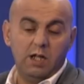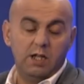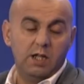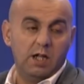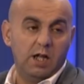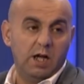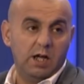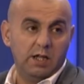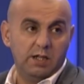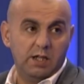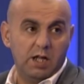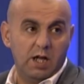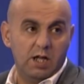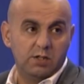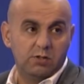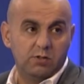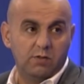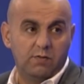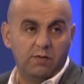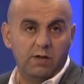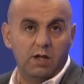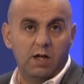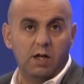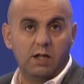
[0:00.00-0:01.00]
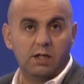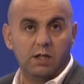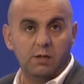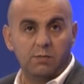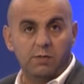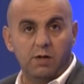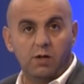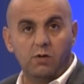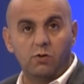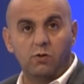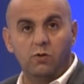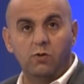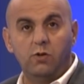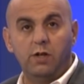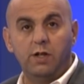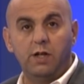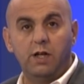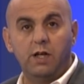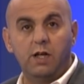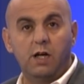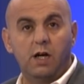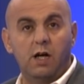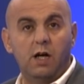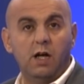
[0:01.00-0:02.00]
الاعضاء السفلى كما نقولوا
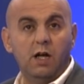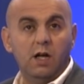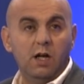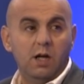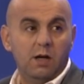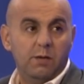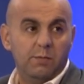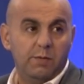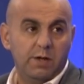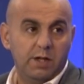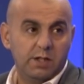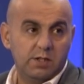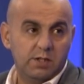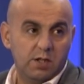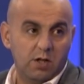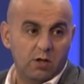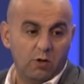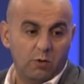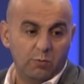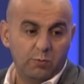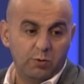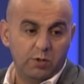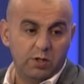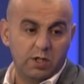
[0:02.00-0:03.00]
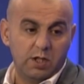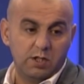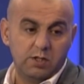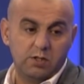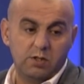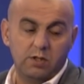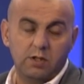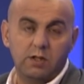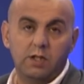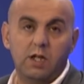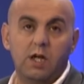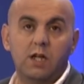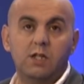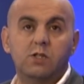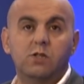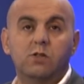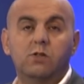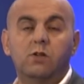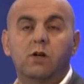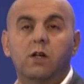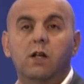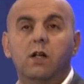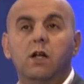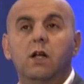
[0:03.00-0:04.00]
حنايا بهذا لومبيتاسيون تاع
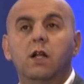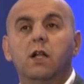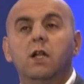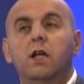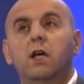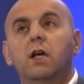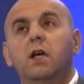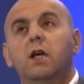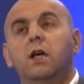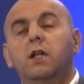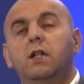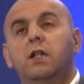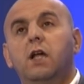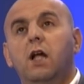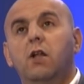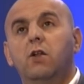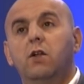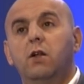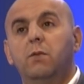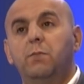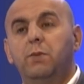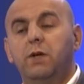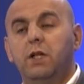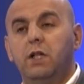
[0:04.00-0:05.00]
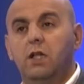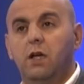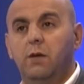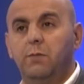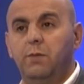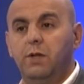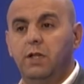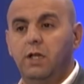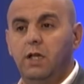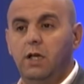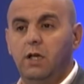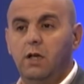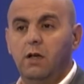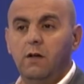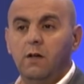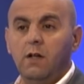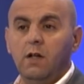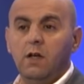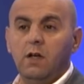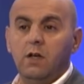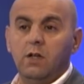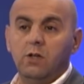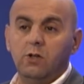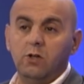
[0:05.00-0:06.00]
السكر لي تاع البي ديابيتيك
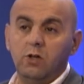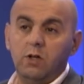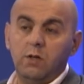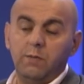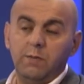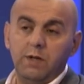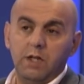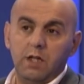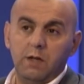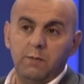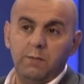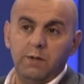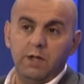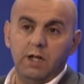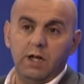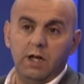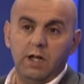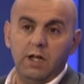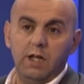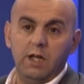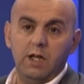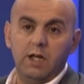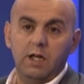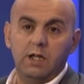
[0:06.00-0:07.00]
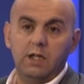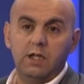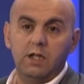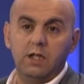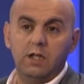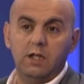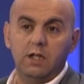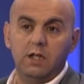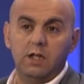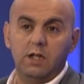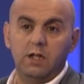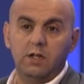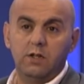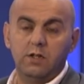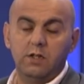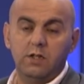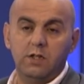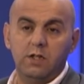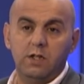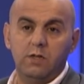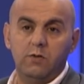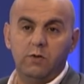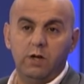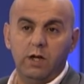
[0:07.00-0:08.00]
دونك ماذا بينا حنايا كي
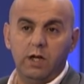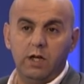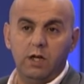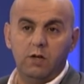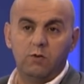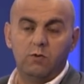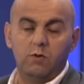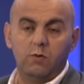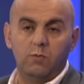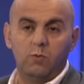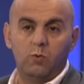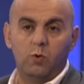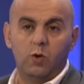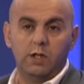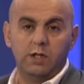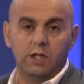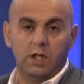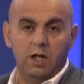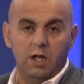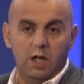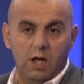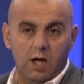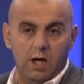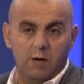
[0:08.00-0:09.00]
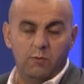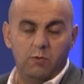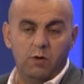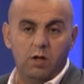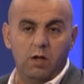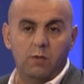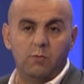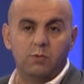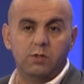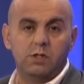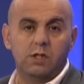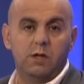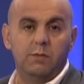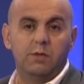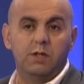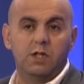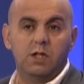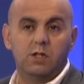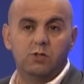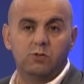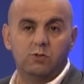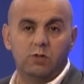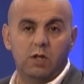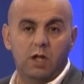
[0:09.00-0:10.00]
نوعيو المواطن العام ولا المصاب
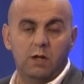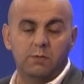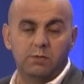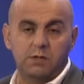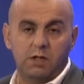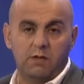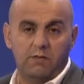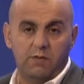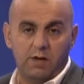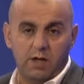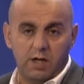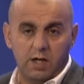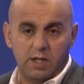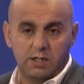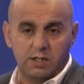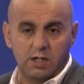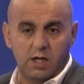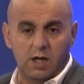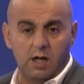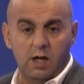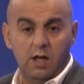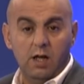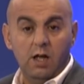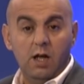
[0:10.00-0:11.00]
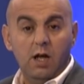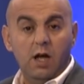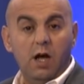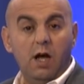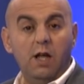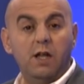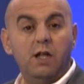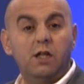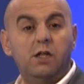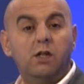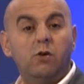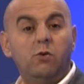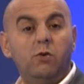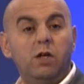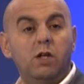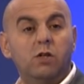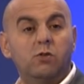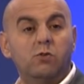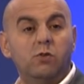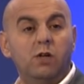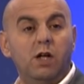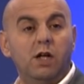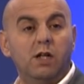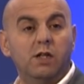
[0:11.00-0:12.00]
سكري بصفه خاصه حنا التوعيه
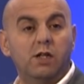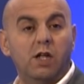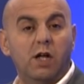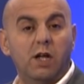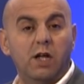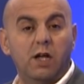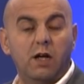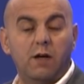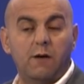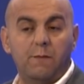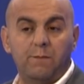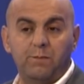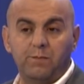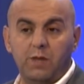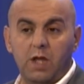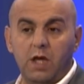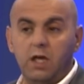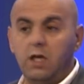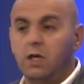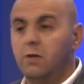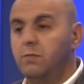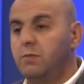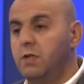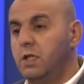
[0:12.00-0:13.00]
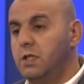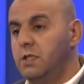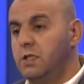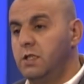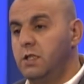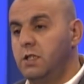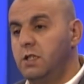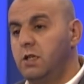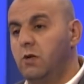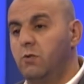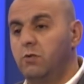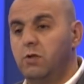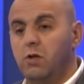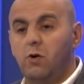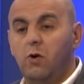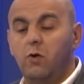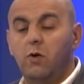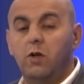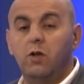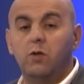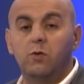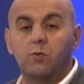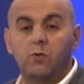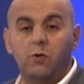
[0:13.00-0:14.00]
تكون عن طريق ايام تاسيسيه وتوعويه
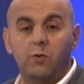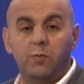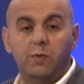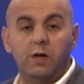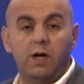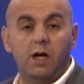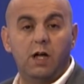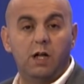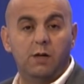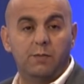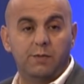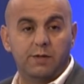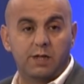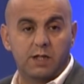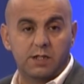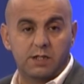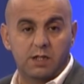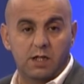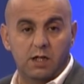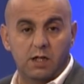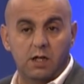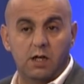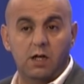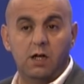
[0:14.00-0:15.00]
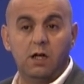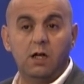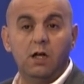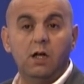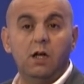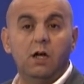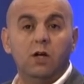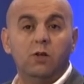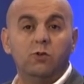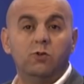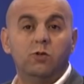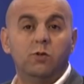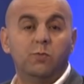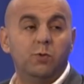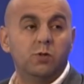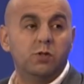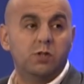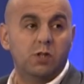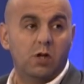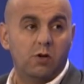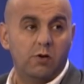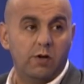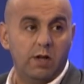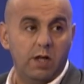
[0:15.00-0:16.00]
نقوم بها على مدار السنه دو بوش
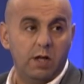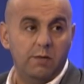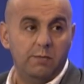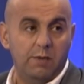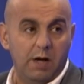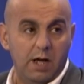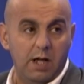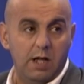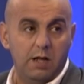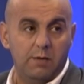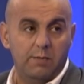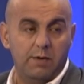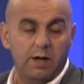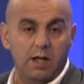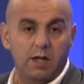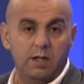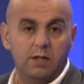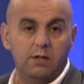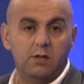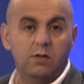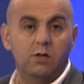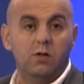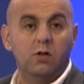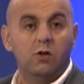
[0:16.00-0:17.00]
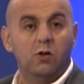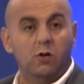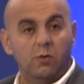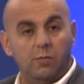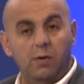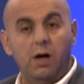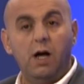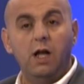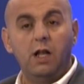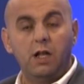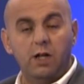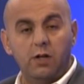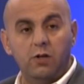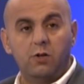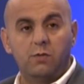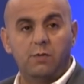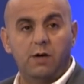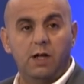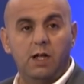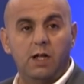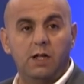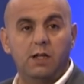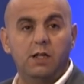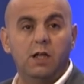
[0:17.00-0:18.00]
اوراي مع لي مالاد ومع لي نو
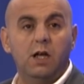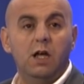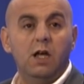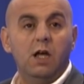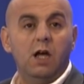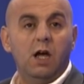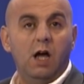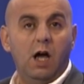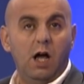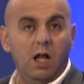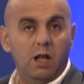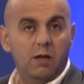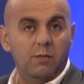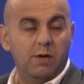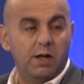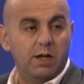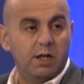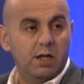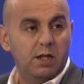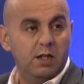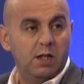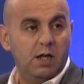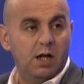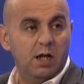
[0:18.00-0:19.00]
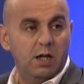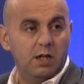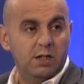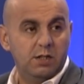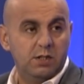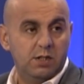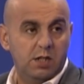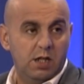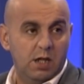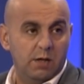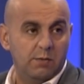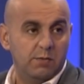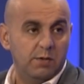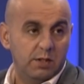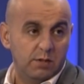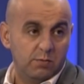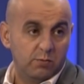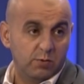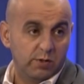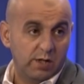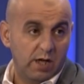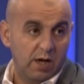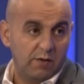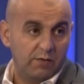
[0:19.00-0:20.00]
مالاد على المريض على الاجتناب
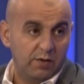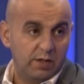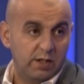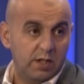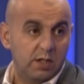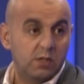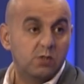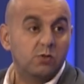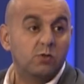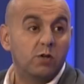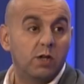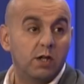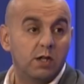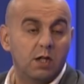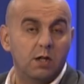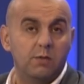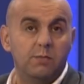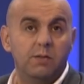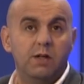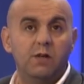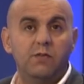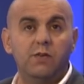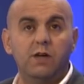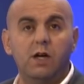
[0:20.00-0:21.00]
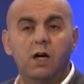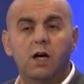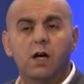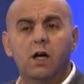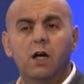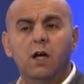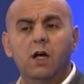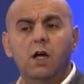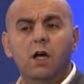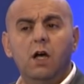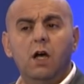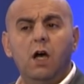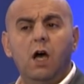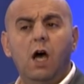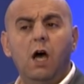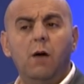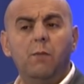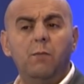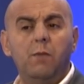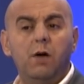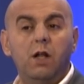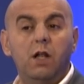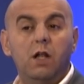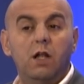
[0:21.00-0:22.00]
مضاعفات الداء السكري تكلمنا فيها
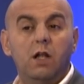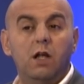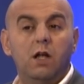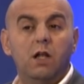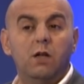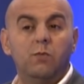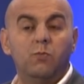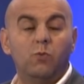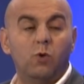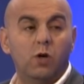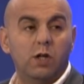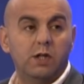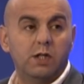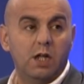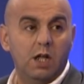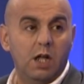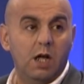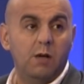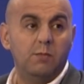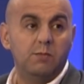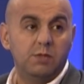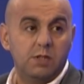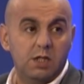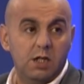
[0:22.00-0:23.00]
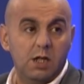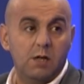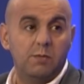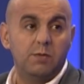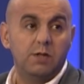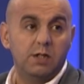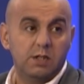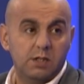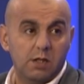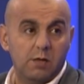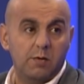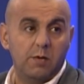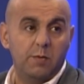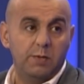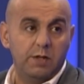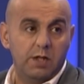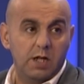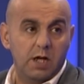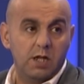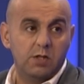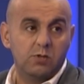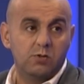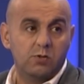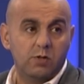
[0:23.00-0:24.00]
اما المواطن العام اجتناب الاصابه
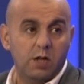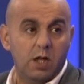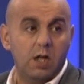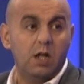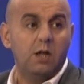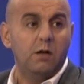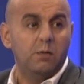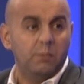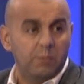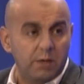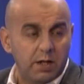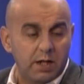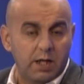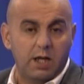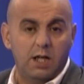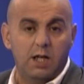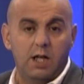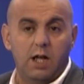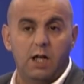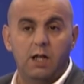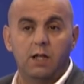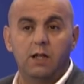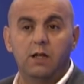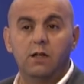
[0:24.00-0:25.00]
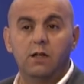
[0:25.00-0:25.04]
بداء سكري من خلال